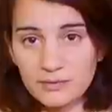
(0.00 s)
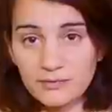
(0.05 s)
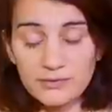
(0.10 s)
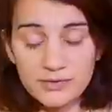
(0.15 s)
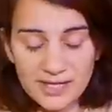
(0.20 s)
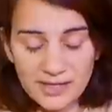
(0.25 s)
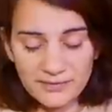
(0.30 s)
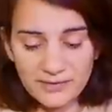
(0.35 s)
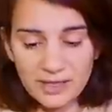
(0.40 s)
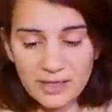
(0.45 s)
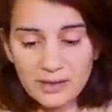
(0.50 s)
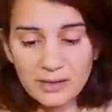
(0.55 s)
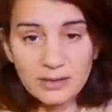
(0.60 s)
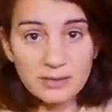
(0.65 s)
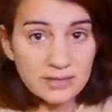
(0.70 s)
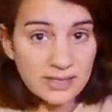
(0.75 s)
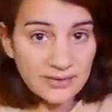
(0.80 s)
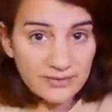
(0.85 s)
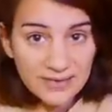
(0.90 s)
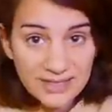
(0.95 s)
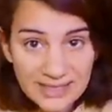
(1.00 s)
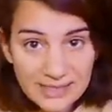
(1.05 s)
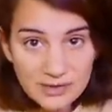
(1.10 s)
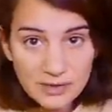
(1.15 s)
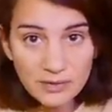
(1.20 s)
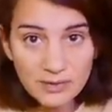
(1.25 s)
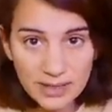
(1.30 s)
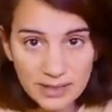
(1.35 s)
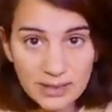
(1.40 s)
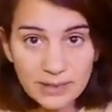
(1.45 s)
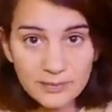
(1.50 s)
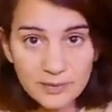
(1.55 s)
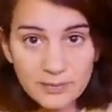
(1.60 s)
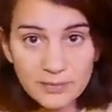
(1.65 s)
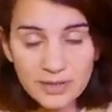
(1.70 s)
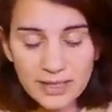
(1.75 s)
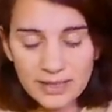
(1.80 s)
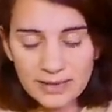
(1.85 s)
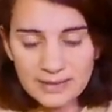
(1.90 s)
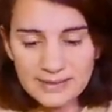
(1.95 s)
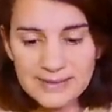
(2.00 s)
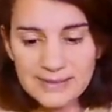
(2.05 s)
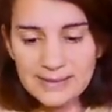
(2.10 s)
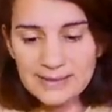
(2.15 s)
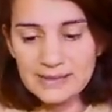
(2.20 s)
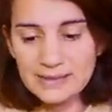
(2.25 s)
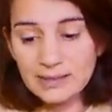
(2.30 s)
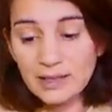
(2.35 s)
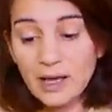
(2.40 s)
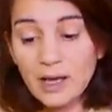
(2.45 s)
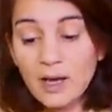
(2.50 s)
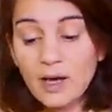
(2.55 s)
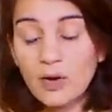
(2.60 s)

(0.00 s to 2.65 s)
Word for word: Vous savez, ça fait dix ans que les crypto-monnaies existent.